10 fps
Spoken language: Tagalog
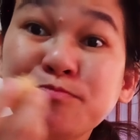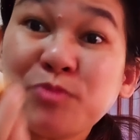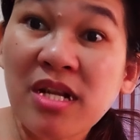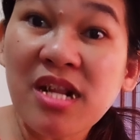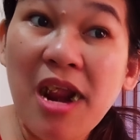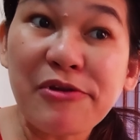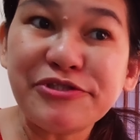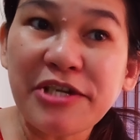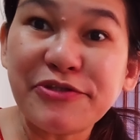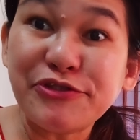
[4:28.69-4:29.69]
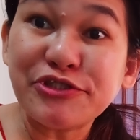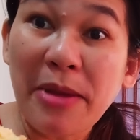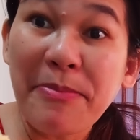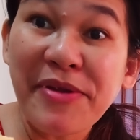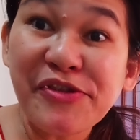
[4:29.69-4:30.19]
naglaro na doon
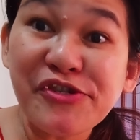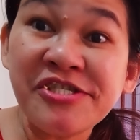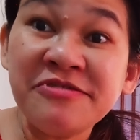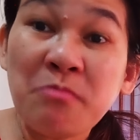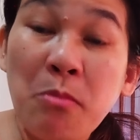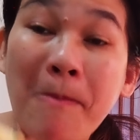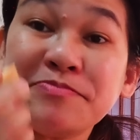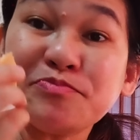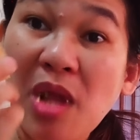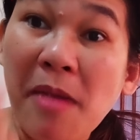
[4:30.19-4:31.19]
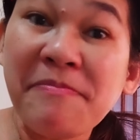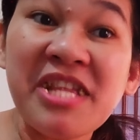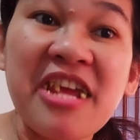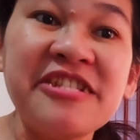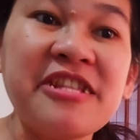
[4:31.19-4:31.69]
kay Pinoy. Kay
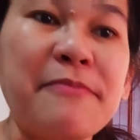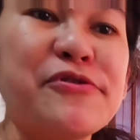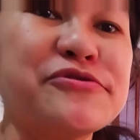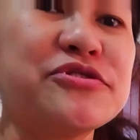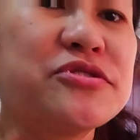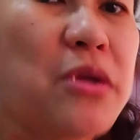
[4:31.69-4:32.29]
Pinay na bro.